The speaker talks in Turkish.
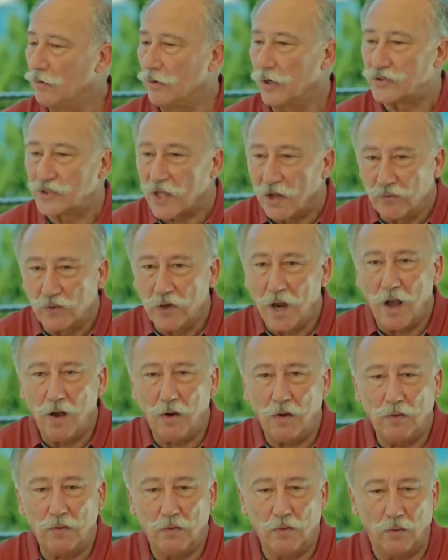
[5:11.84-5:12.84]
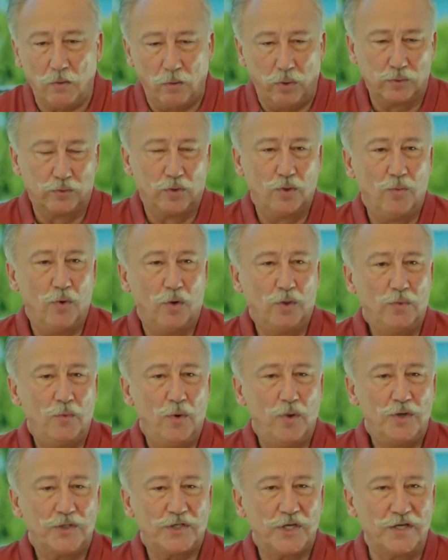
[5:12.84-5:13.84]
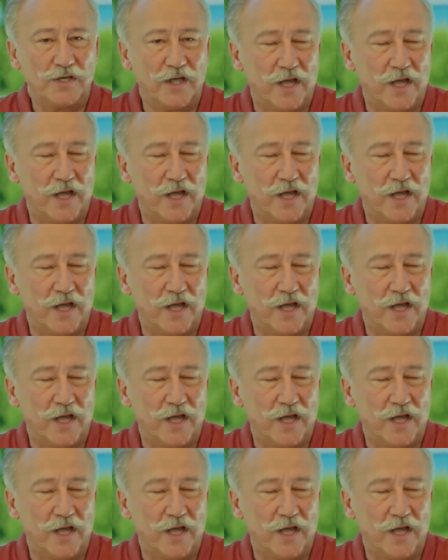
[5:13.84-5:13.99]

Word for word: Estağfurullah. Olur mu oğlum öyle şey?